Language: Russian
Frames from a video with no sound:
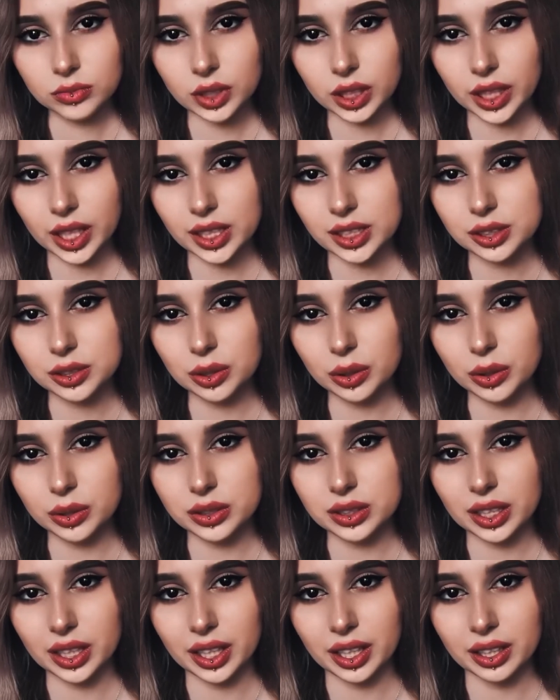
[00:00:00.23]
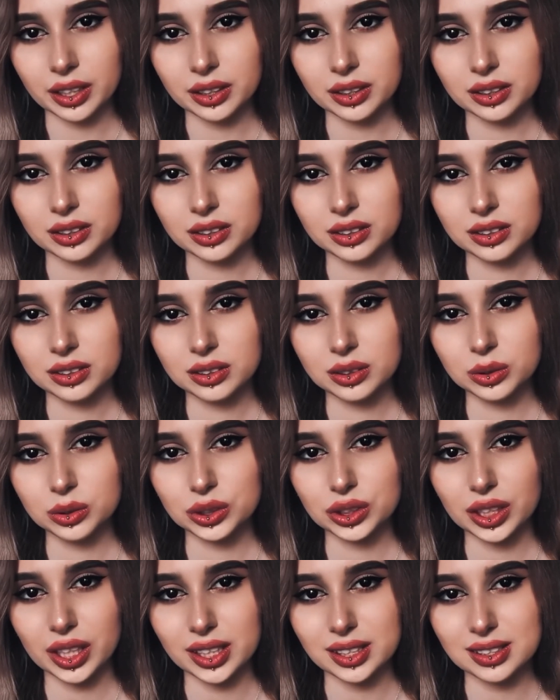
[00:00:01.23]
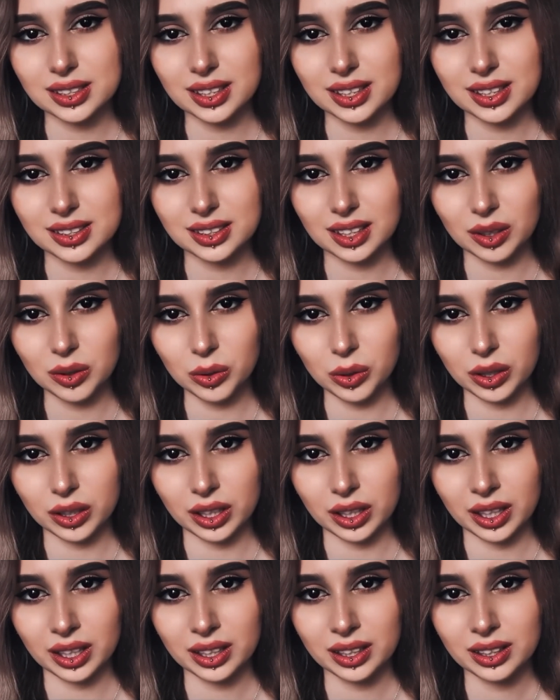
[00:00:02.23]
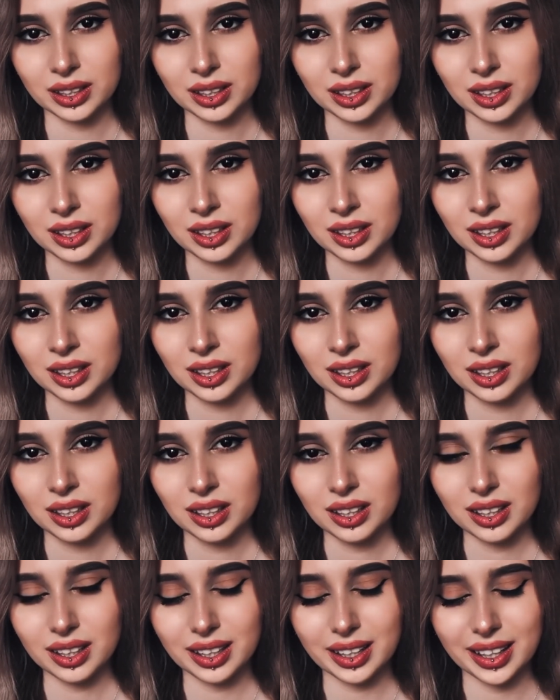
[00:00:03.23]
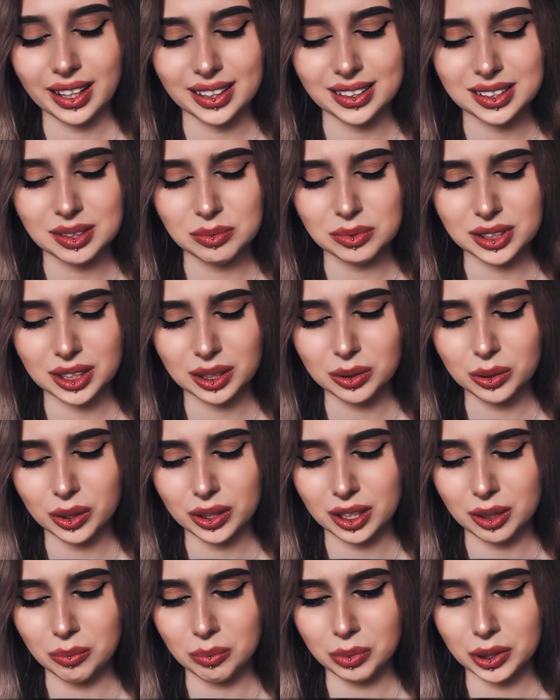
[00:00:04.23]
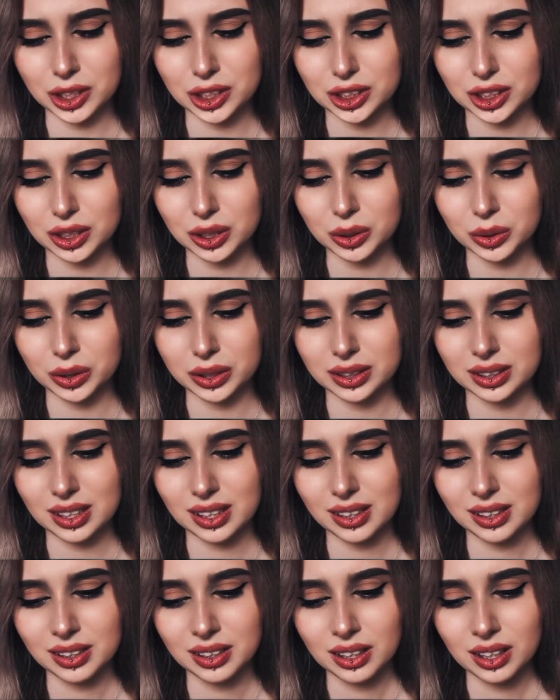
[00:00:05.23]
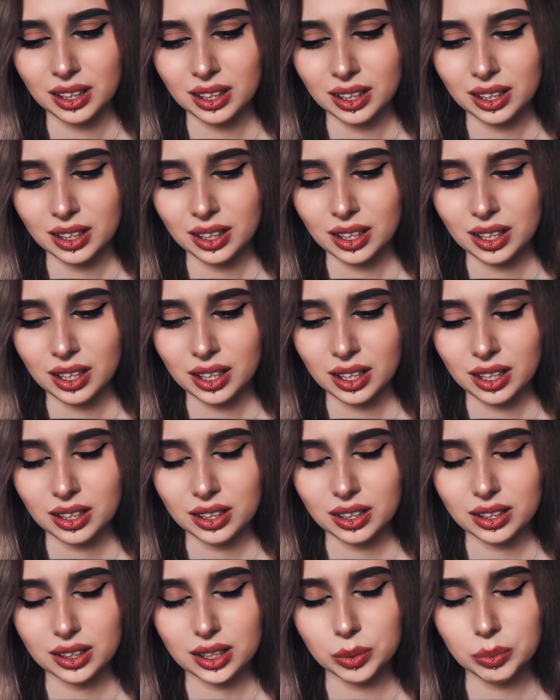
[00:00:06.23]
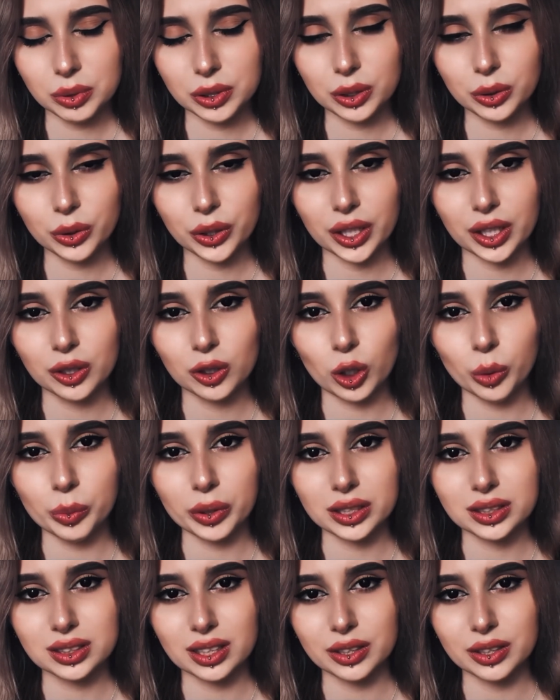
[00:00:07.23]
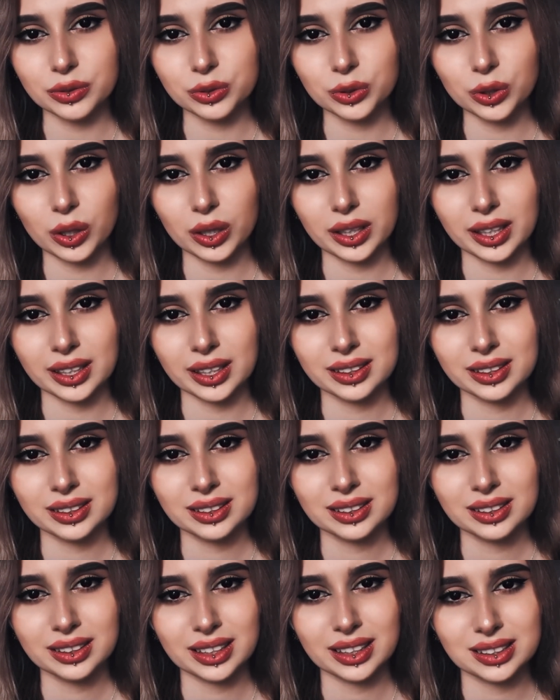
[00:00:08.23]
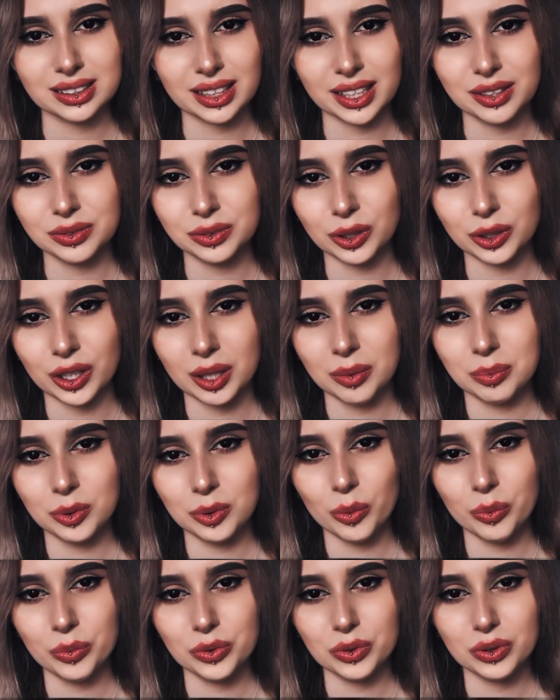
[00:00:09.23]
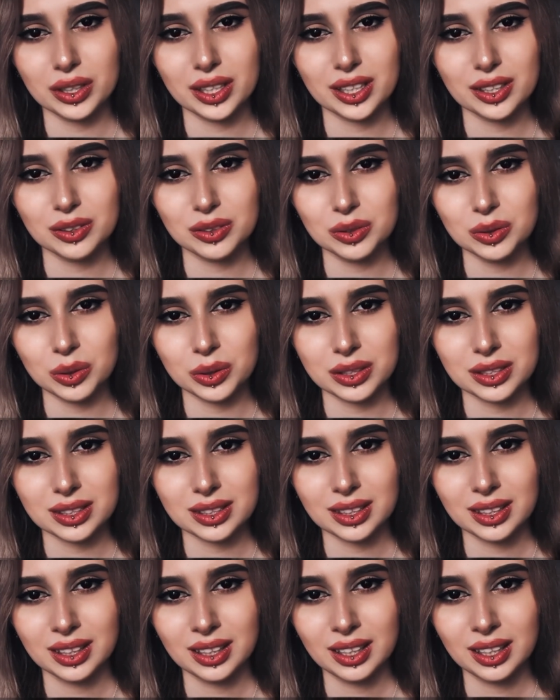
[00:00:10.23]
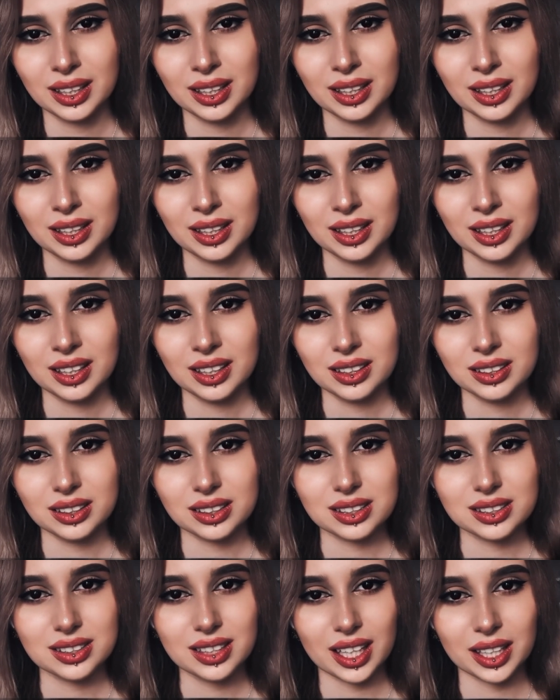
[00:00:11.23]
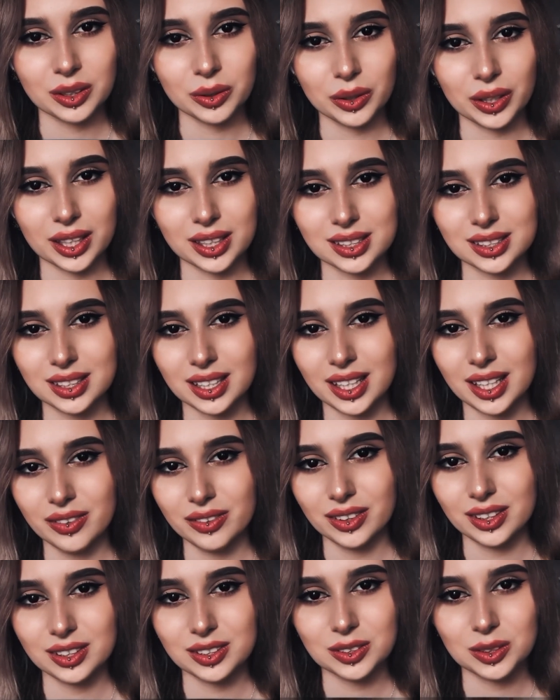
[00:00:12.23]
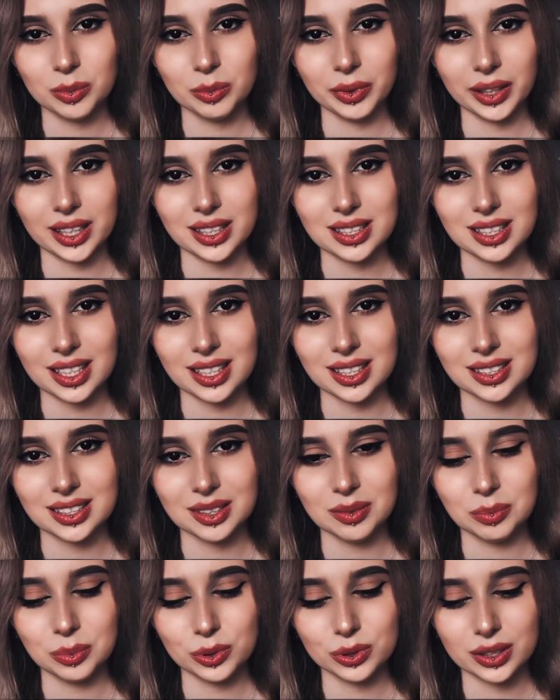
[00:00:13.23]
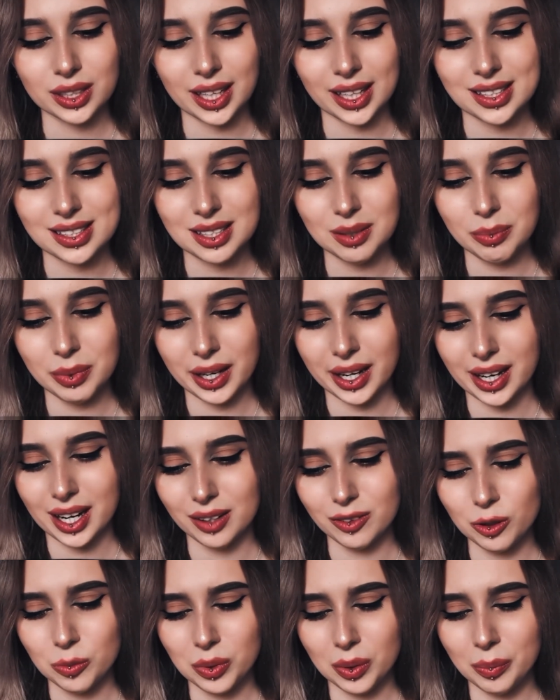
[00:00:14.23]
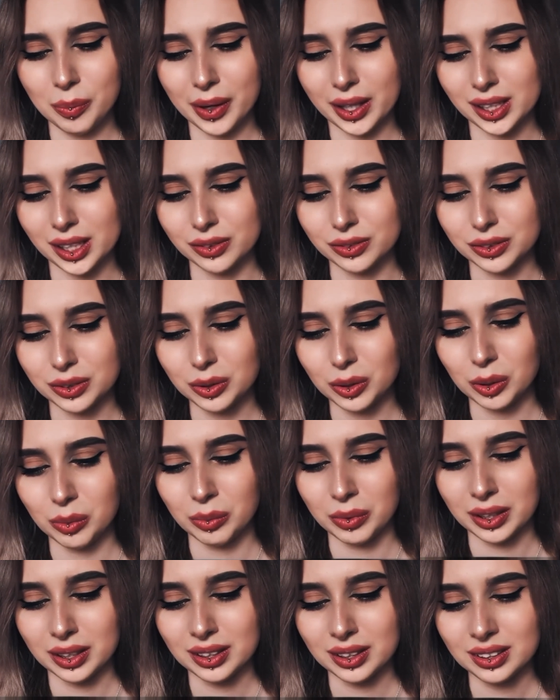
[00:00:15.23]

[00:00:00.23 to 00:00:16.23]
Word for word: Есть у людей ужасные законы, и я этим законам подчинюсь. Не наберу я номер телефона, хотя его я помню наизусть. Не стану я с наивностью младенца пускать теперь кого попало в дом.